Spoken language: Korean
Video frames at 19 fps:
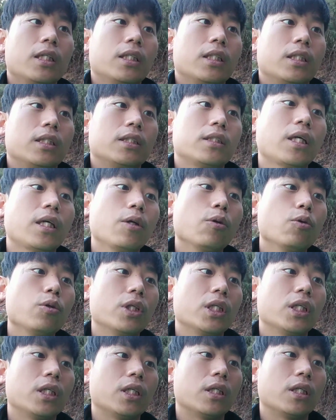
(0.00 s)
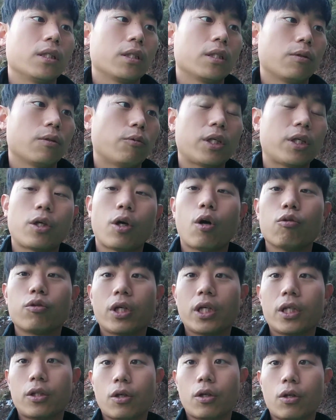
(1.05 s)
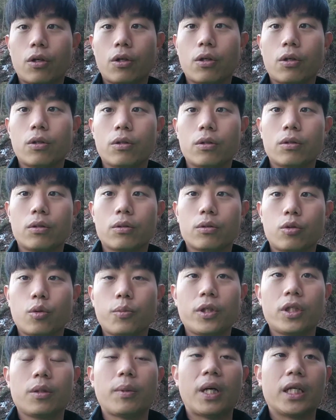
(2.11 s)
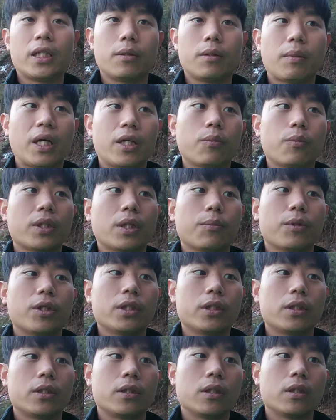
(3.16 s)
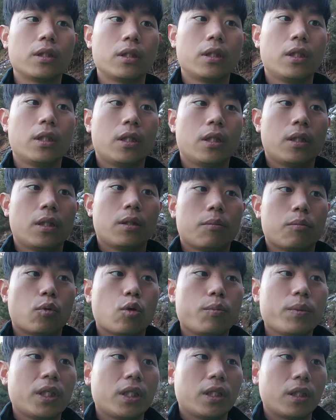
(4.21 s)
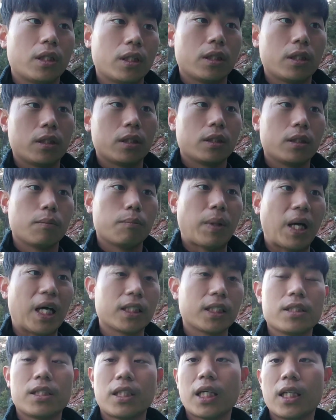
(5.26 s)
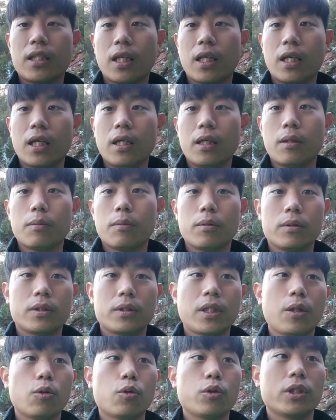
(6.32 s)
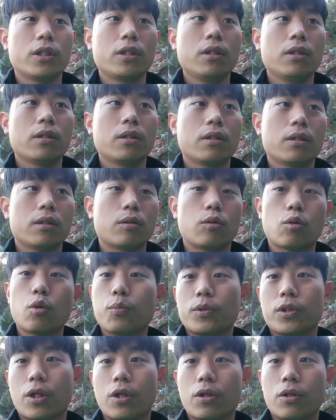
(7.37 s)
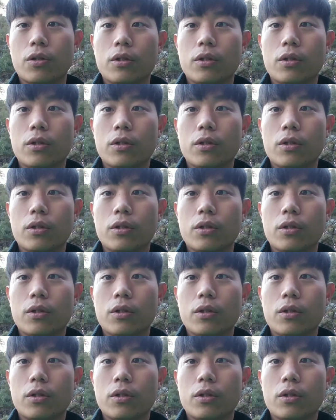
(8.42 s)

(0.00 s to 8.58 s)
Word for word: 이 체온이 왜 겨울에 더 소변이 많이 마렵냐면은 몸이 밖은 찬데 체온은 높죠.